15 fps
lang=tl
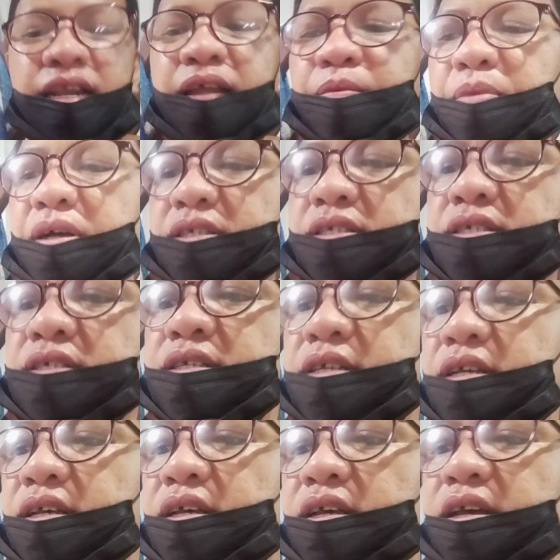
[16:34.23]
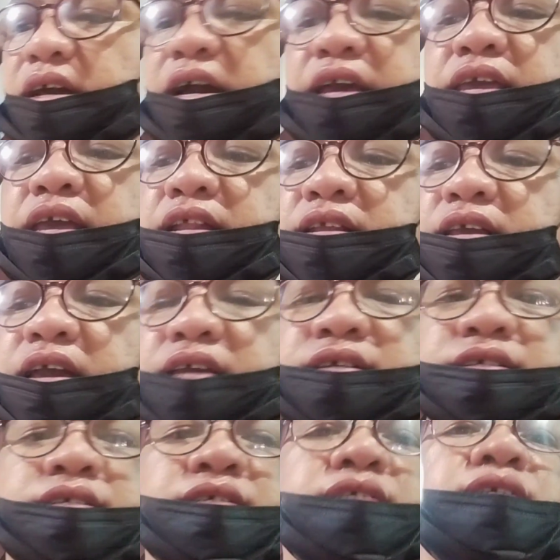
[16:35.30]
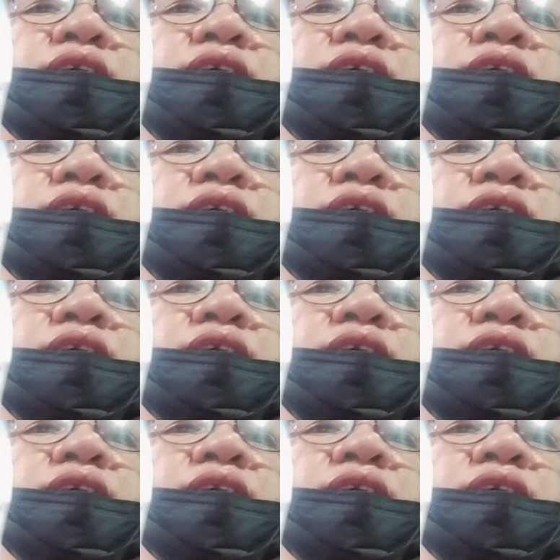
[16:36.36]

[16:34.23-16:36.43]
labas. Ayan guys.